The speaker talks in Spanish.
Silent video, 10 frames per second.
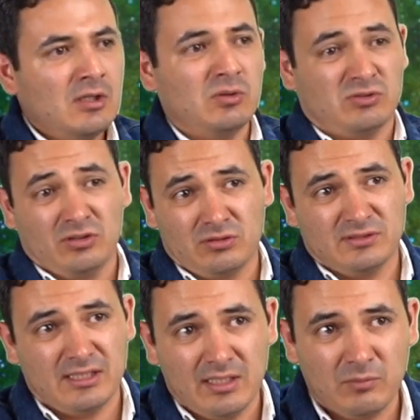
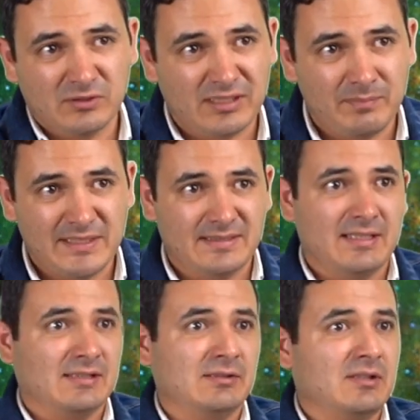Nosotros tenemos
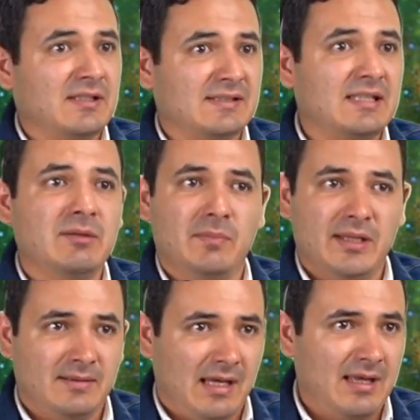investigaciones
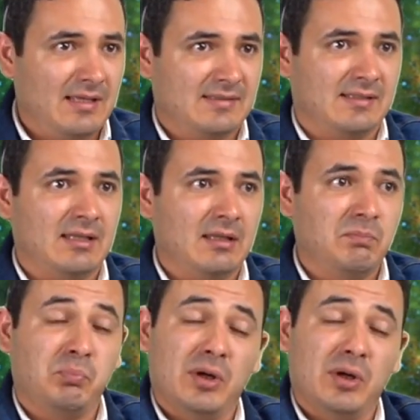inventadas que